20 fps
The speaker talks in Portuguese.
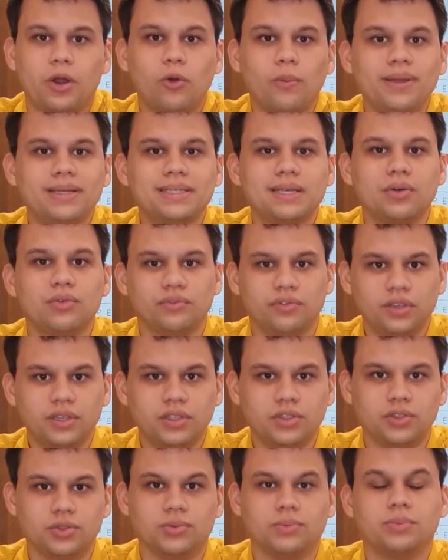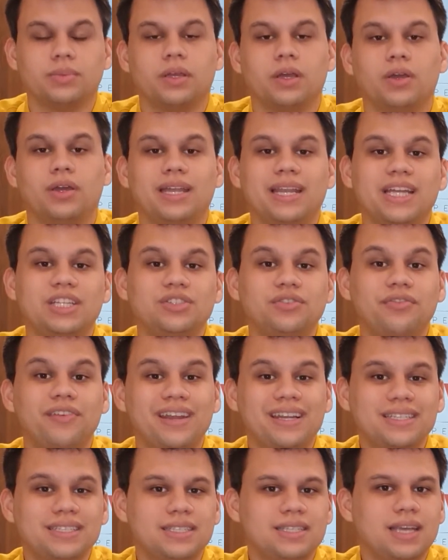começar o vídeo, eu queria
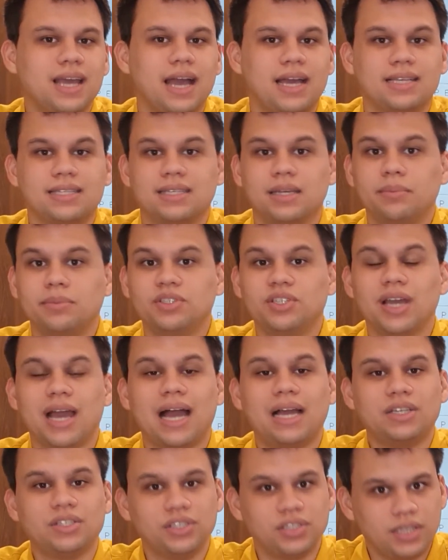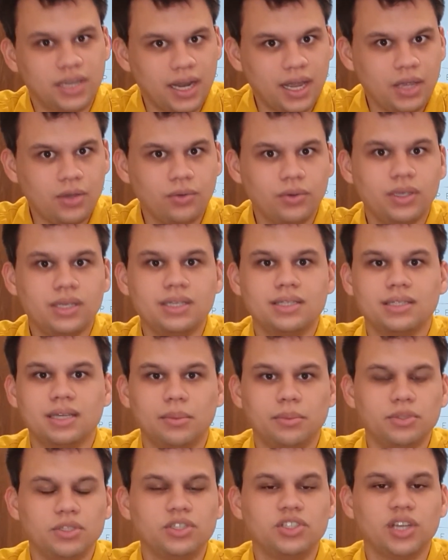diferenciar exame de rastreio e
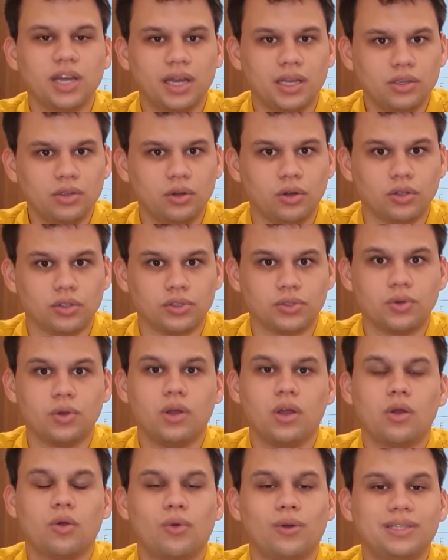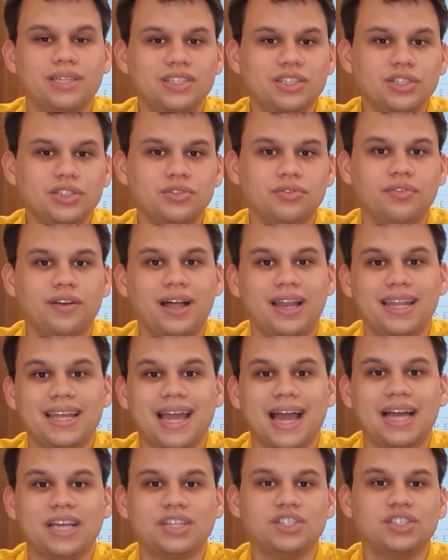exame de diagnóstico. Quando a gente fala em
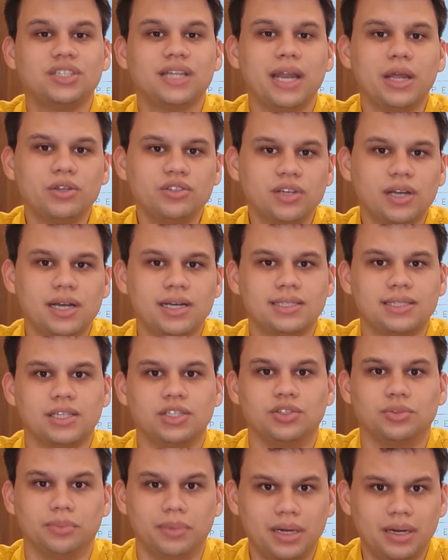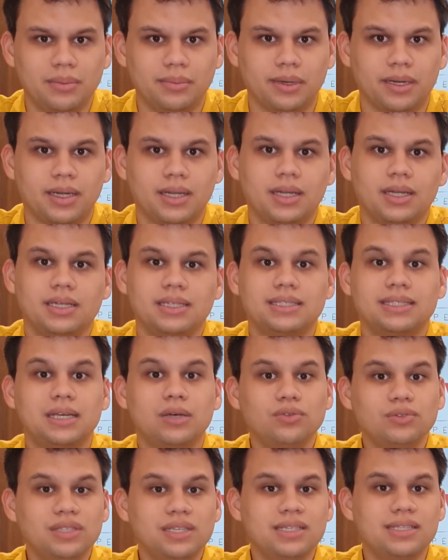rastreio de câncer de mama,
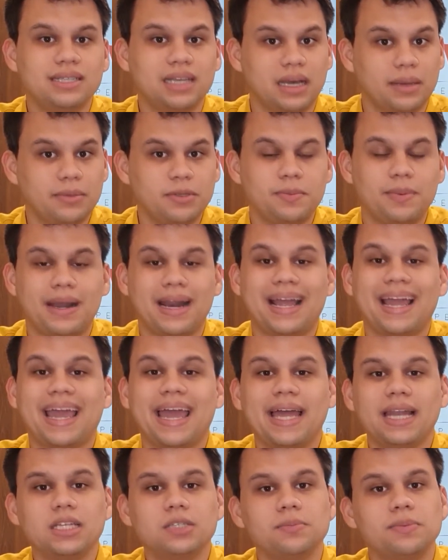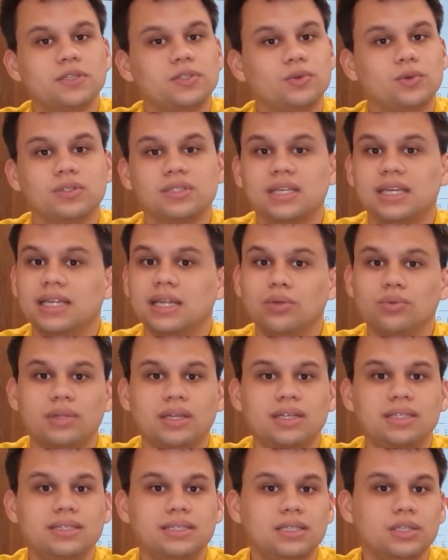são os exames para aquelas pessoas que não
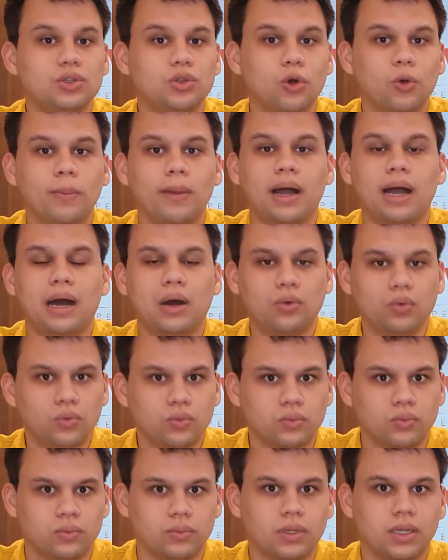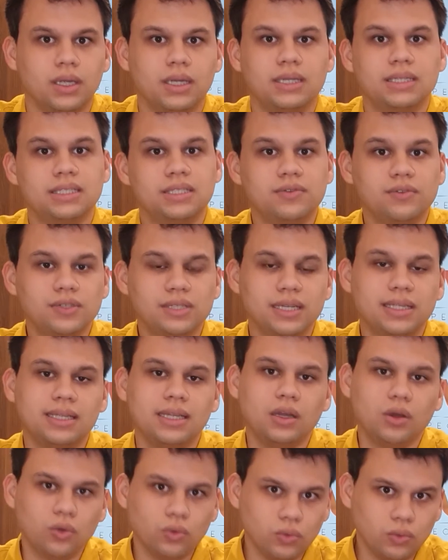têm sintoma algum. Se você tem
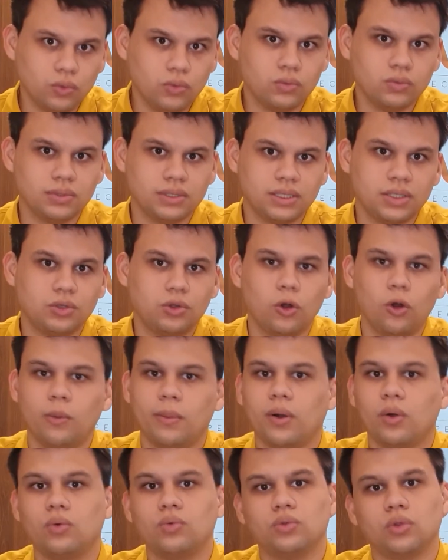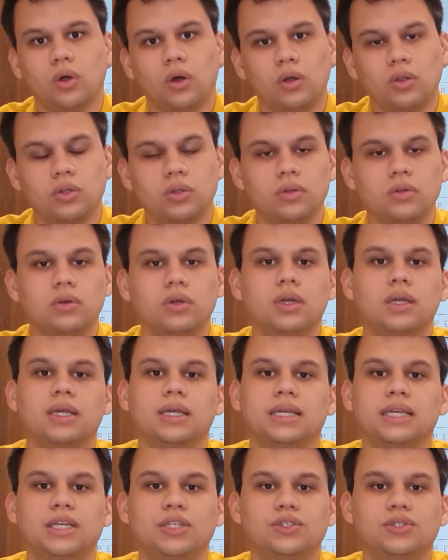algum sintoma, algum nódulo,
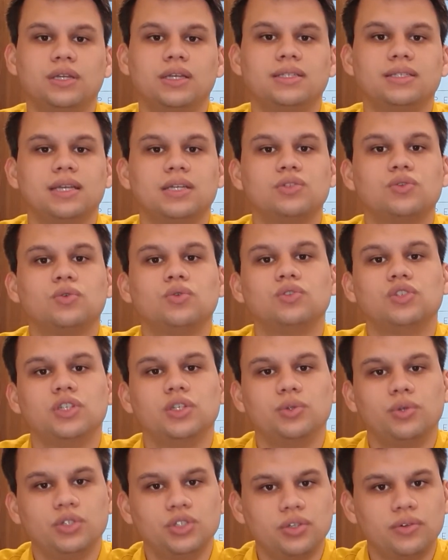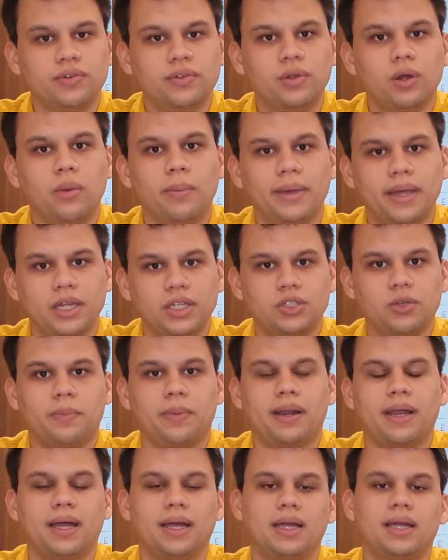isso tem que ser discutido individualmente
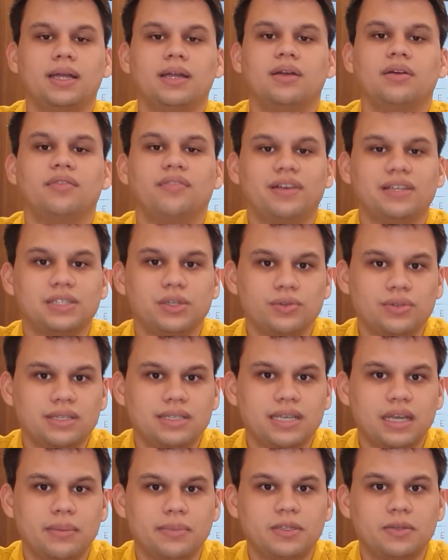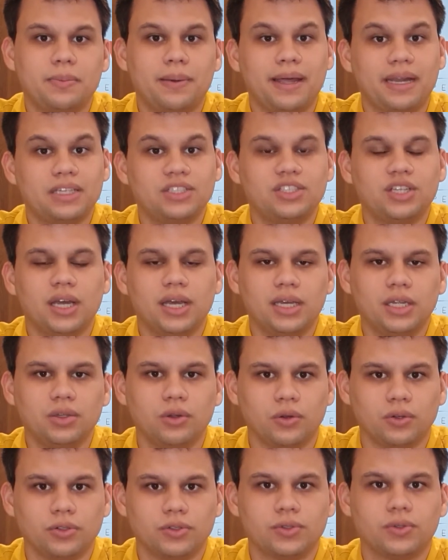para fazer os exames para
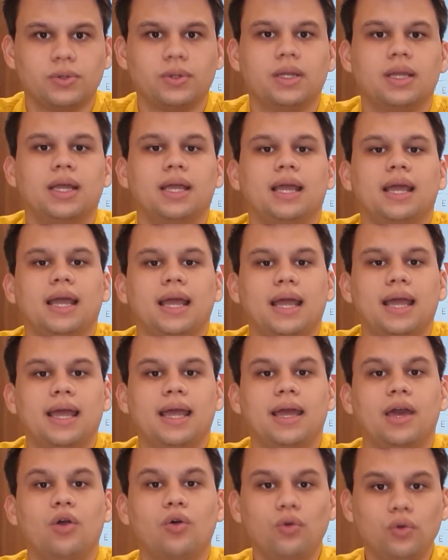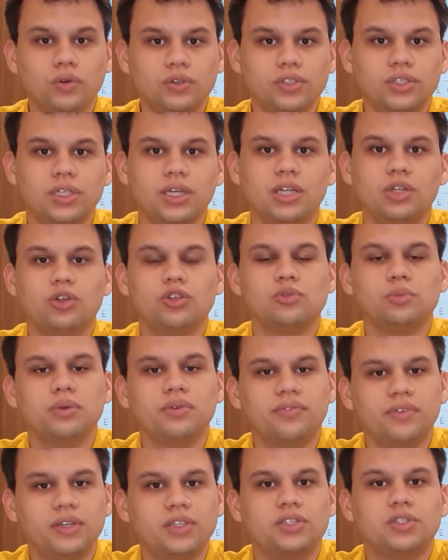diagnóstico. É, hoje, em
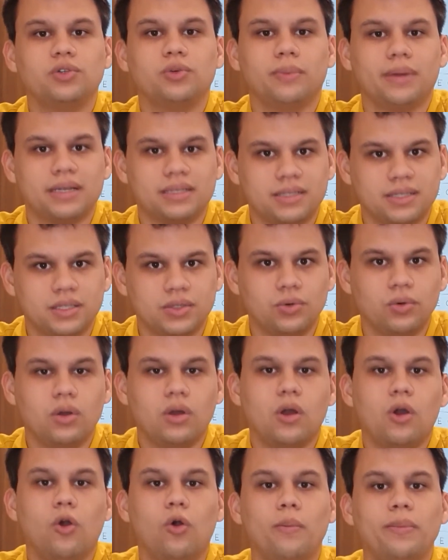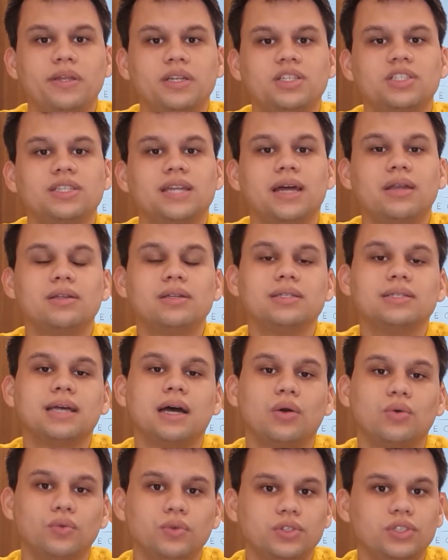2020, no Brasil, o Ministério da
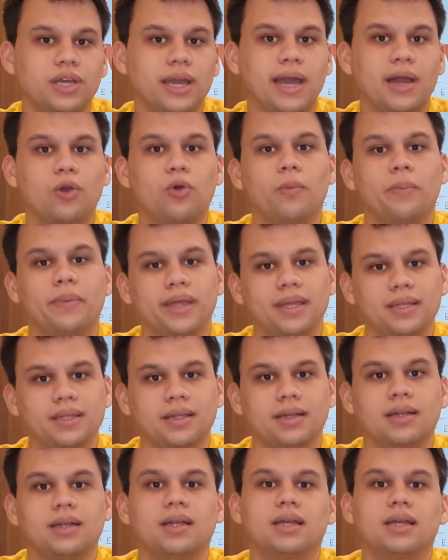Saúde recomenda